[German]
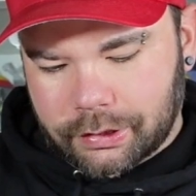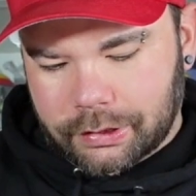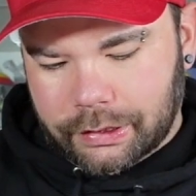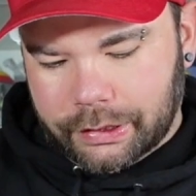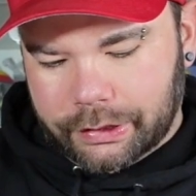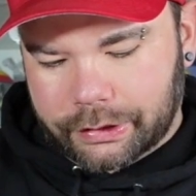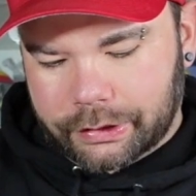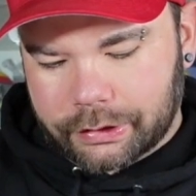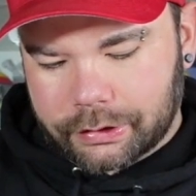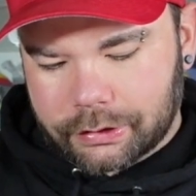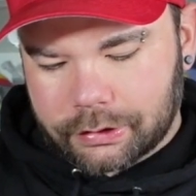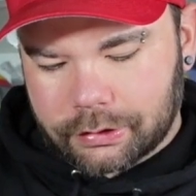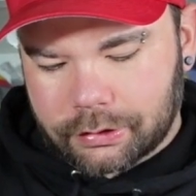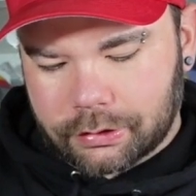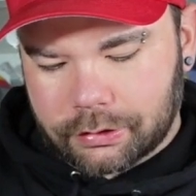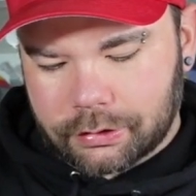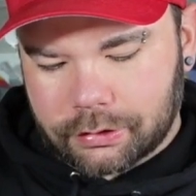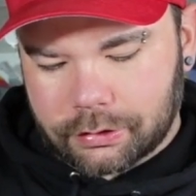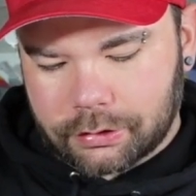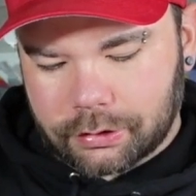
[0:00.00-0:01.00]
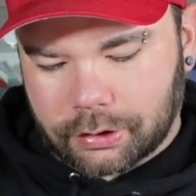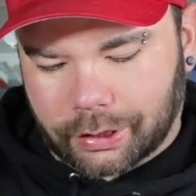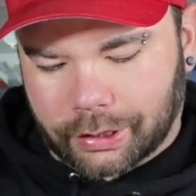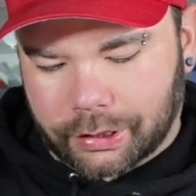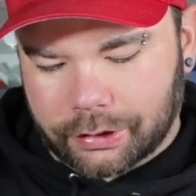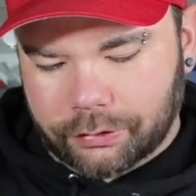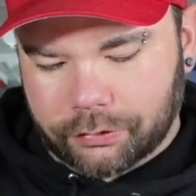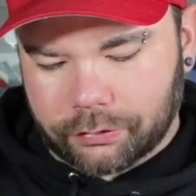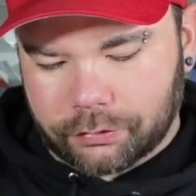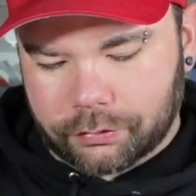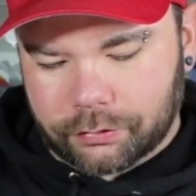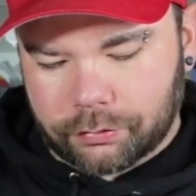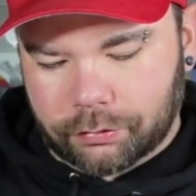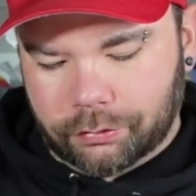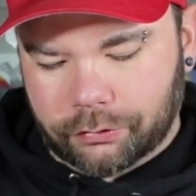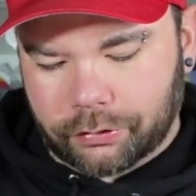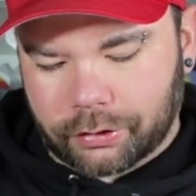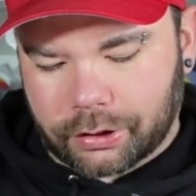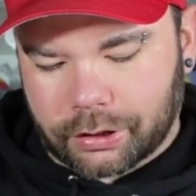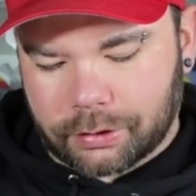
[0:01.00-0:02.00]
linke Hand und
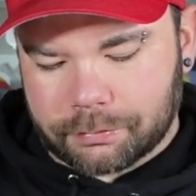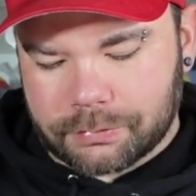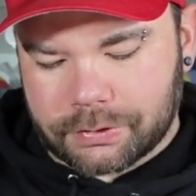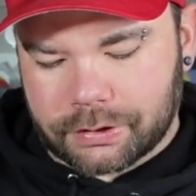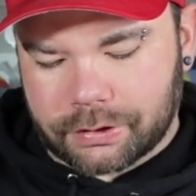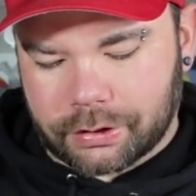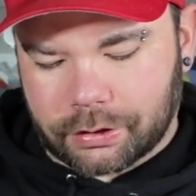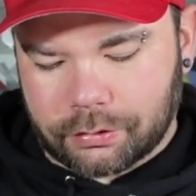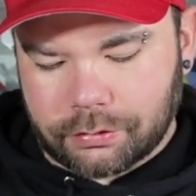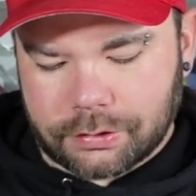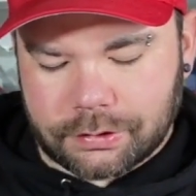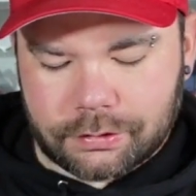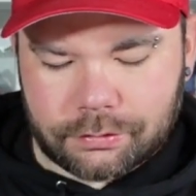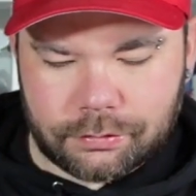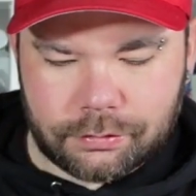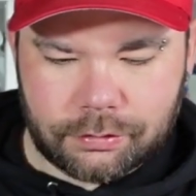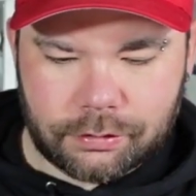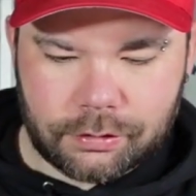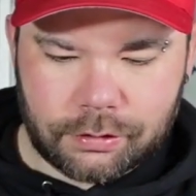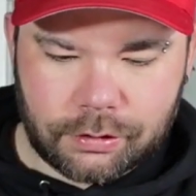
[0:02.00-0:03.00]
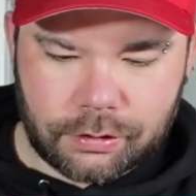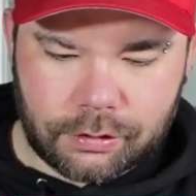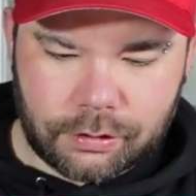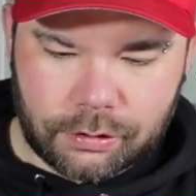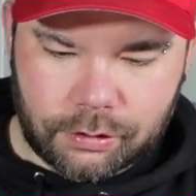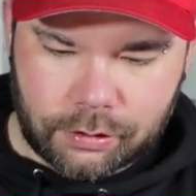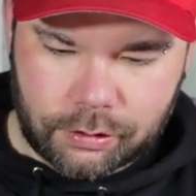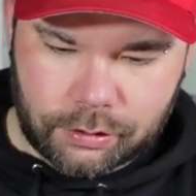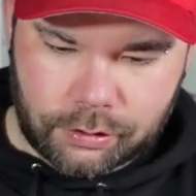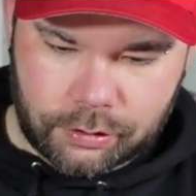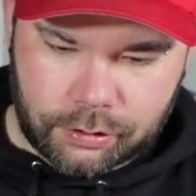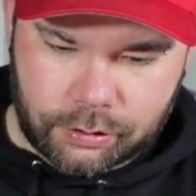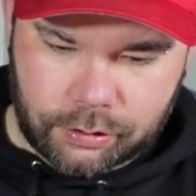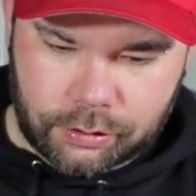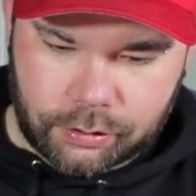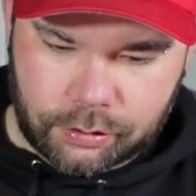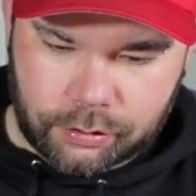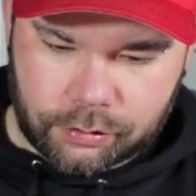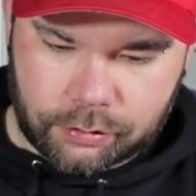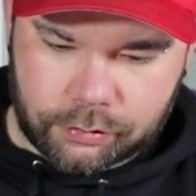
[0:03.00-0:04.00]
Unterarm sind auch so
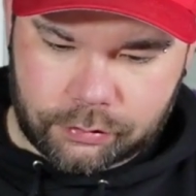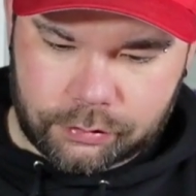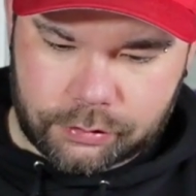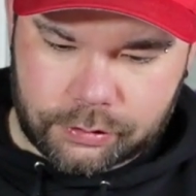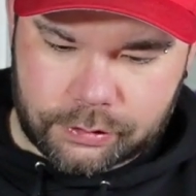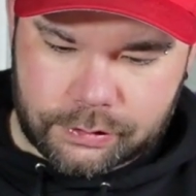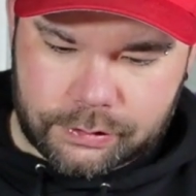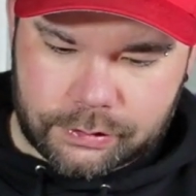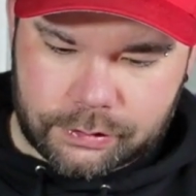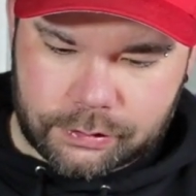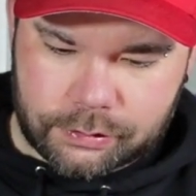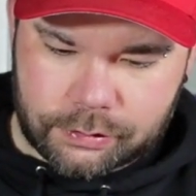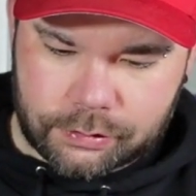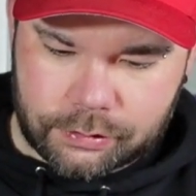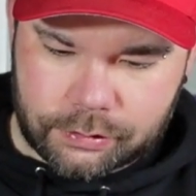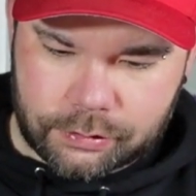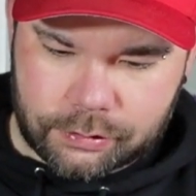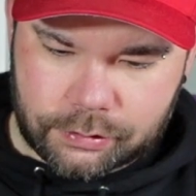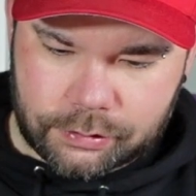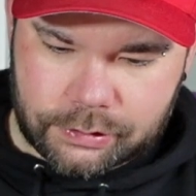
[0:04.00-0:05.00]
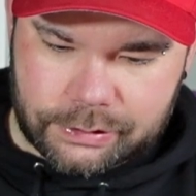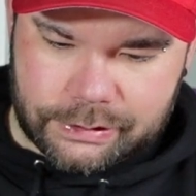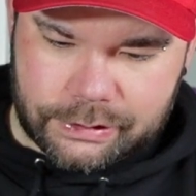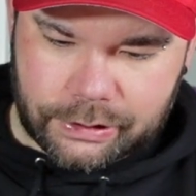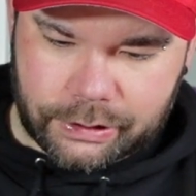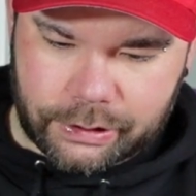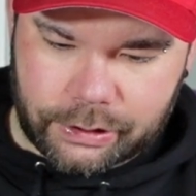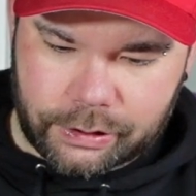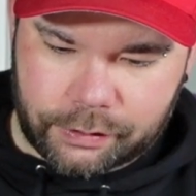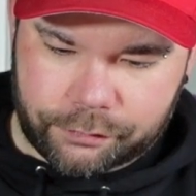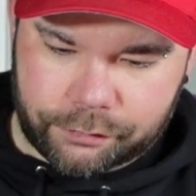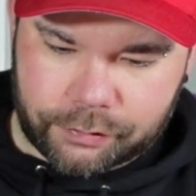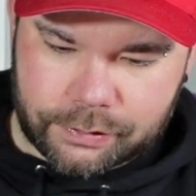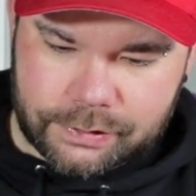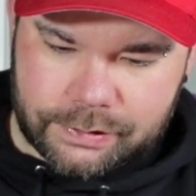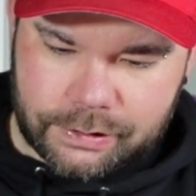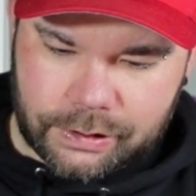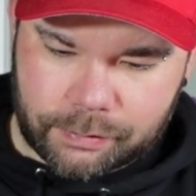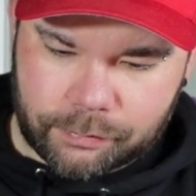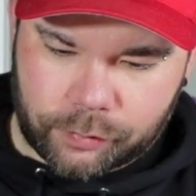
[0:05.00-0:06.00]
und Teile von
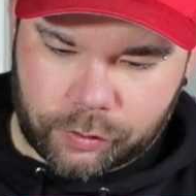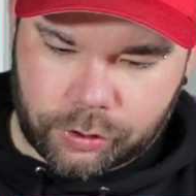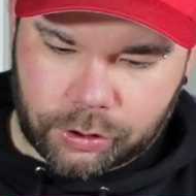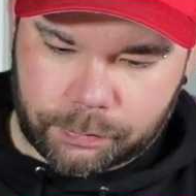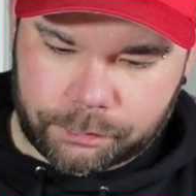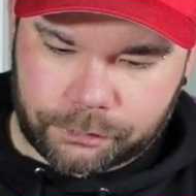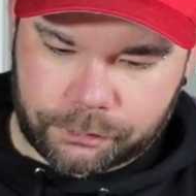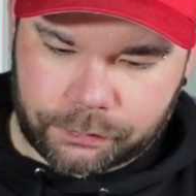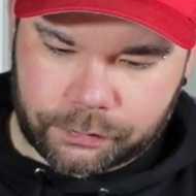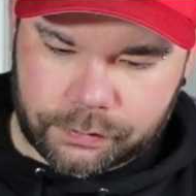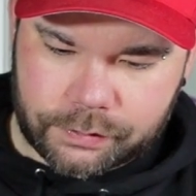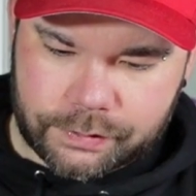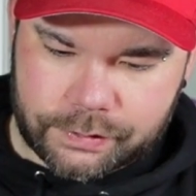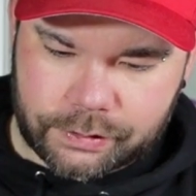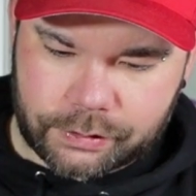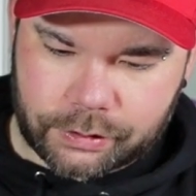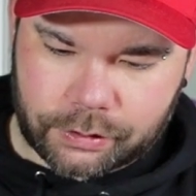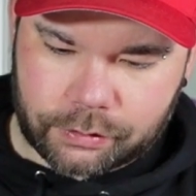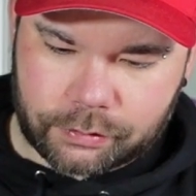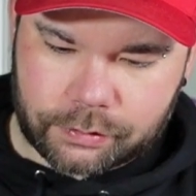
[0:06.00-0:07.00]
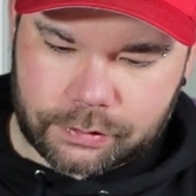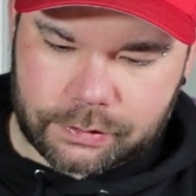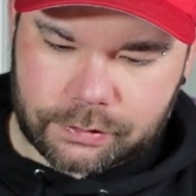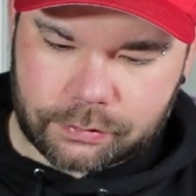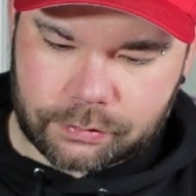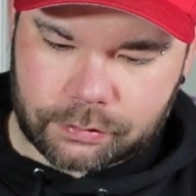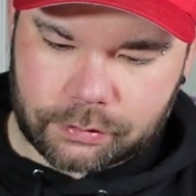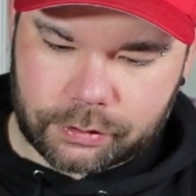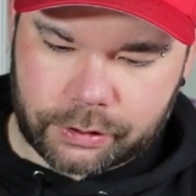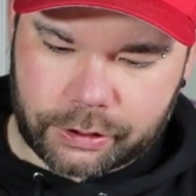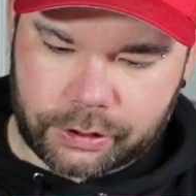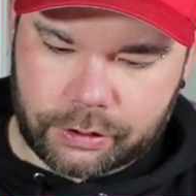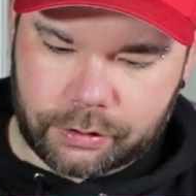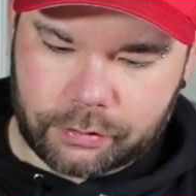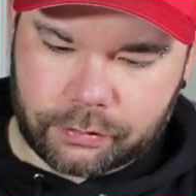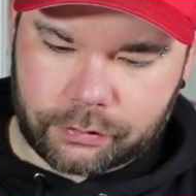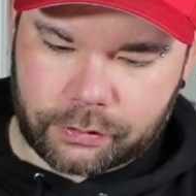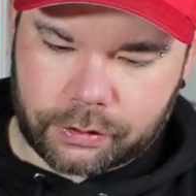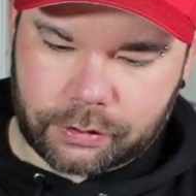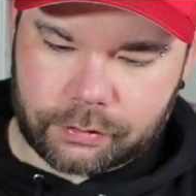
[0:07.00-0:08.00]
seinem Kopf sind auch so, innen
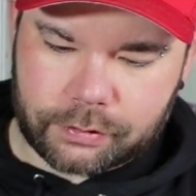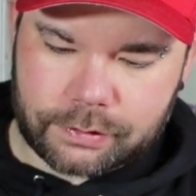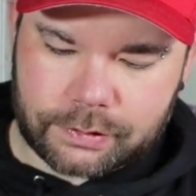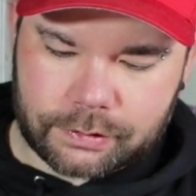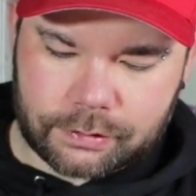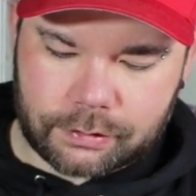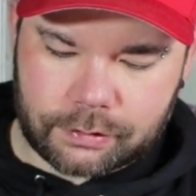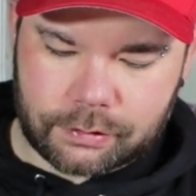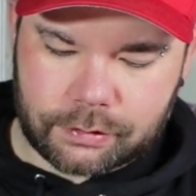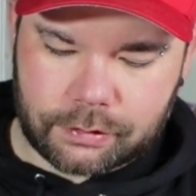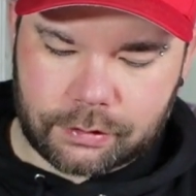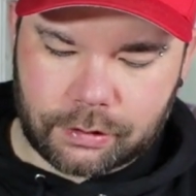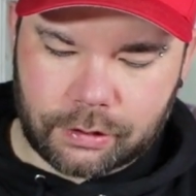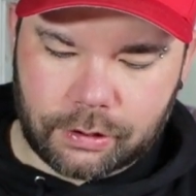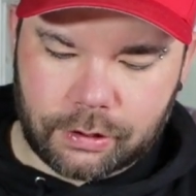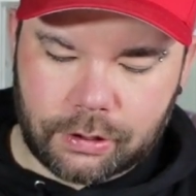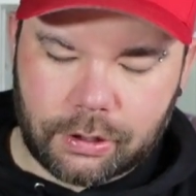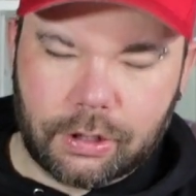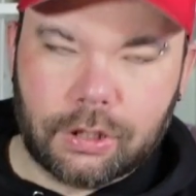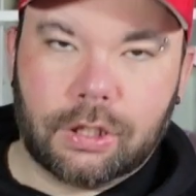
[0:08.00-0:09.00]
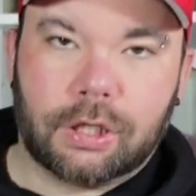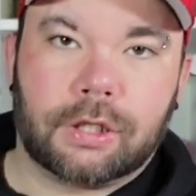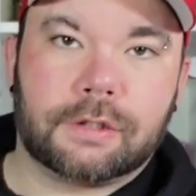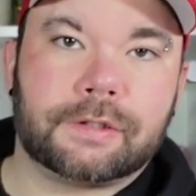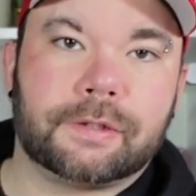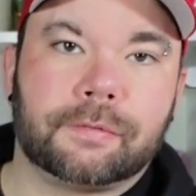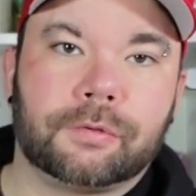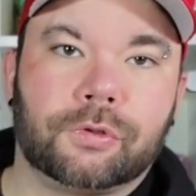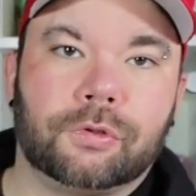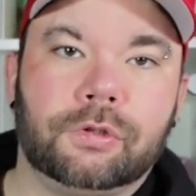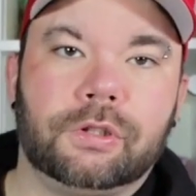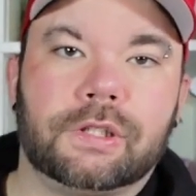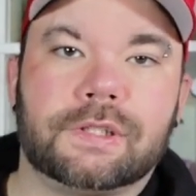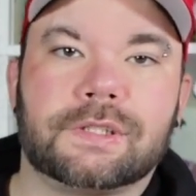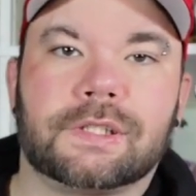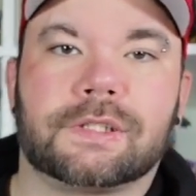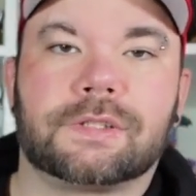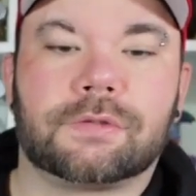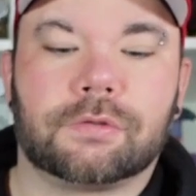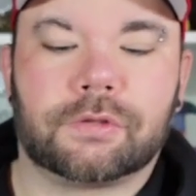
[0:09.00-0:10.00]
und außen. Also im Grunde ist
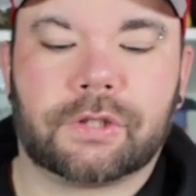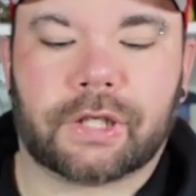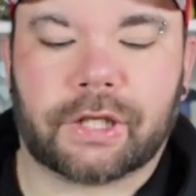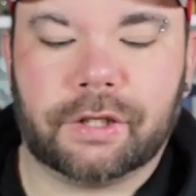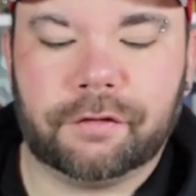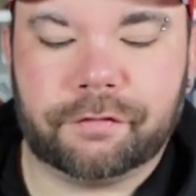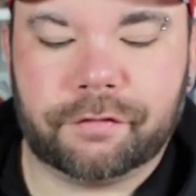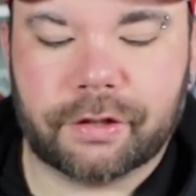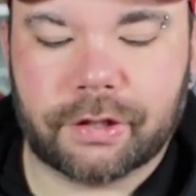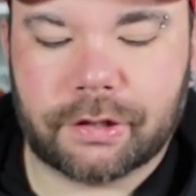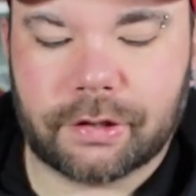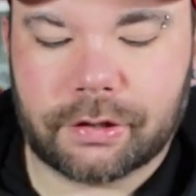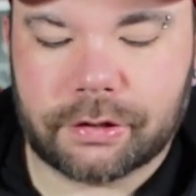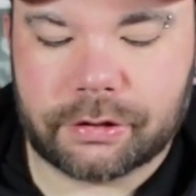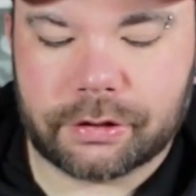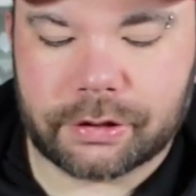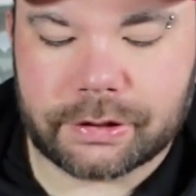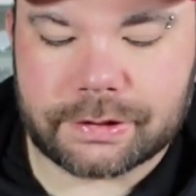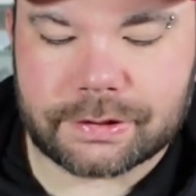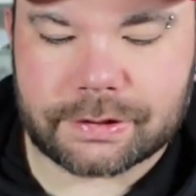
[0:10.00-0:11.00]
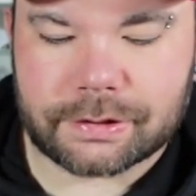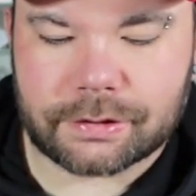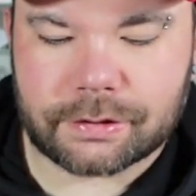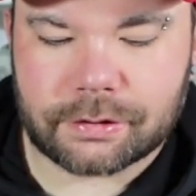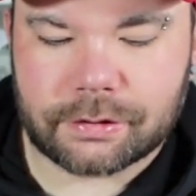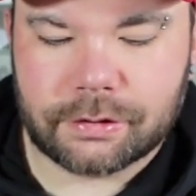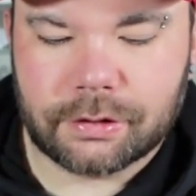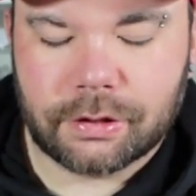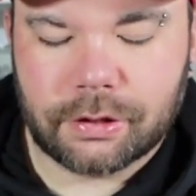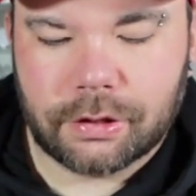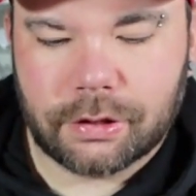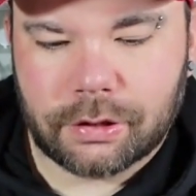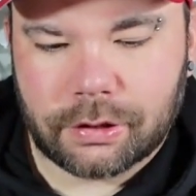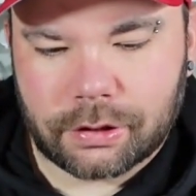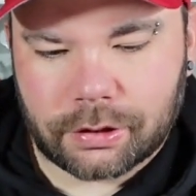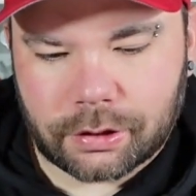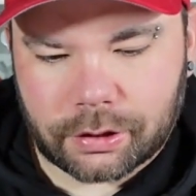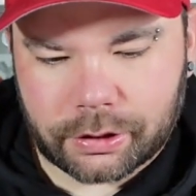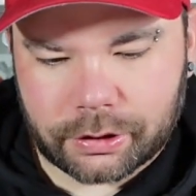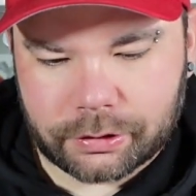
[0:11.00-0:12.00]
er zu drei Vierteln jetzt
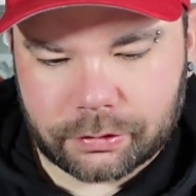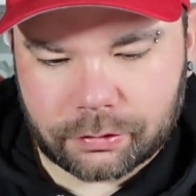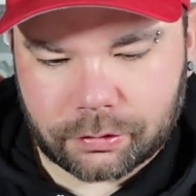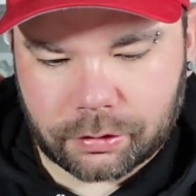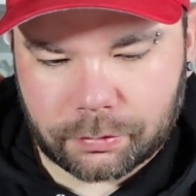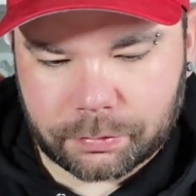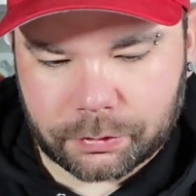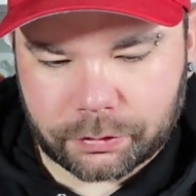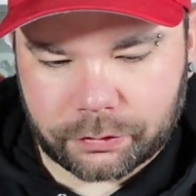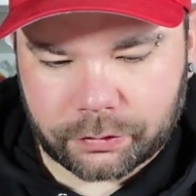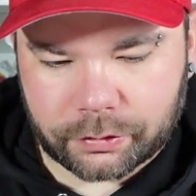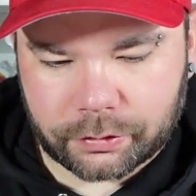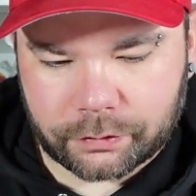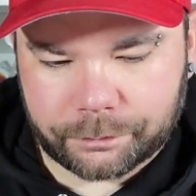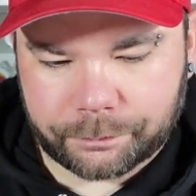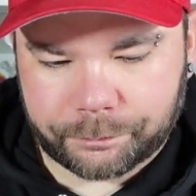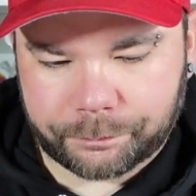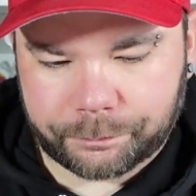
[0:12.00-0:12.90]
ein Roboter.